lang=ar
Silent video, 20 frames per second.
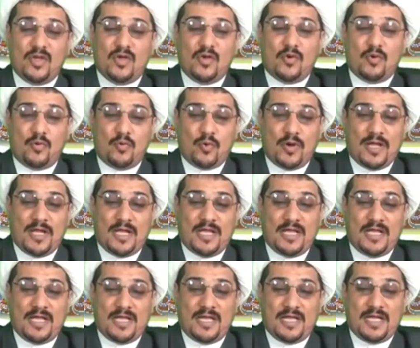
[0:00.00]

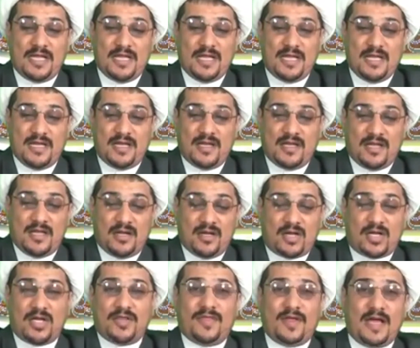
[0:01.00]

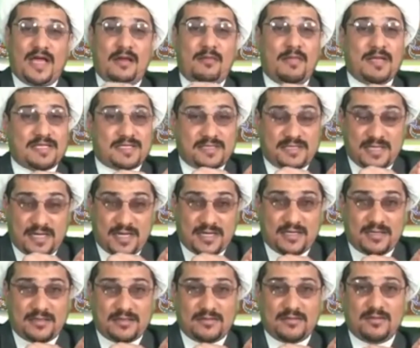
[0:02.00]
وأخذ آه،
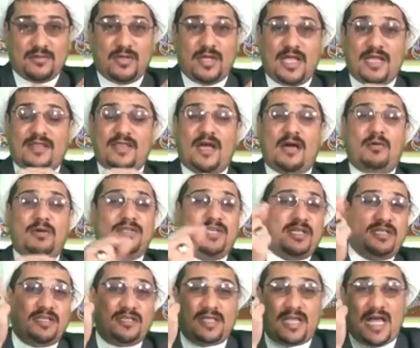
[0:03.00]
المصدر إذا
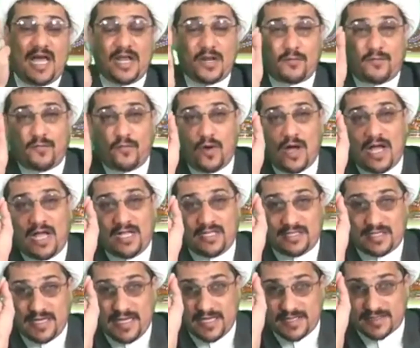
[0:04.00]
وجدت حرف واحد
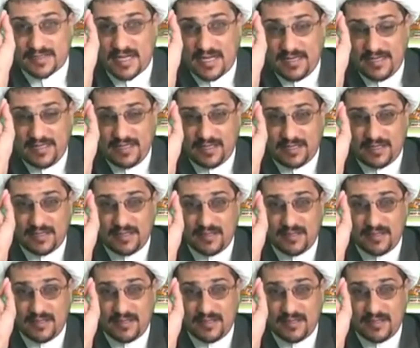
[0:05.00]
غير صحيح